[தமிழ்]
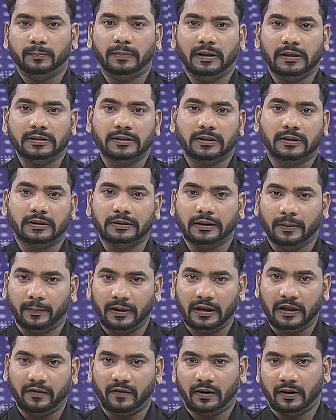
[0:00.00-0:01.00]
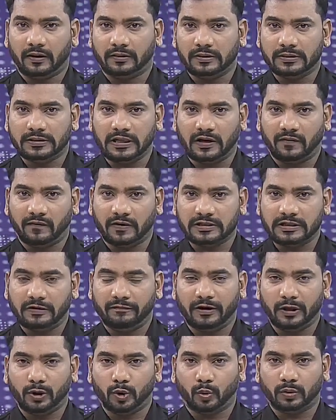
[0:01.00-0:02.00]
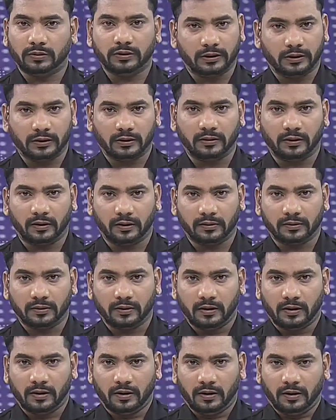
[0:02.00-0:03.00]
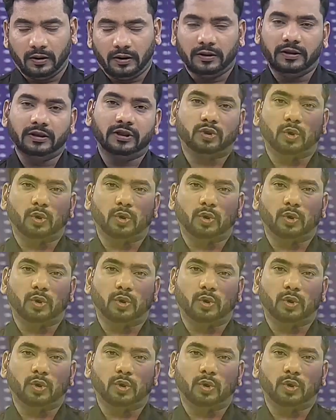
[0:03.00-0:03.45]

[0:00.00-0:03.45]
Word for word: பாஜக எம்எல்ஏ வானதி சீனிவாசன் வலியுறுத்தியிருக்கிறார் இது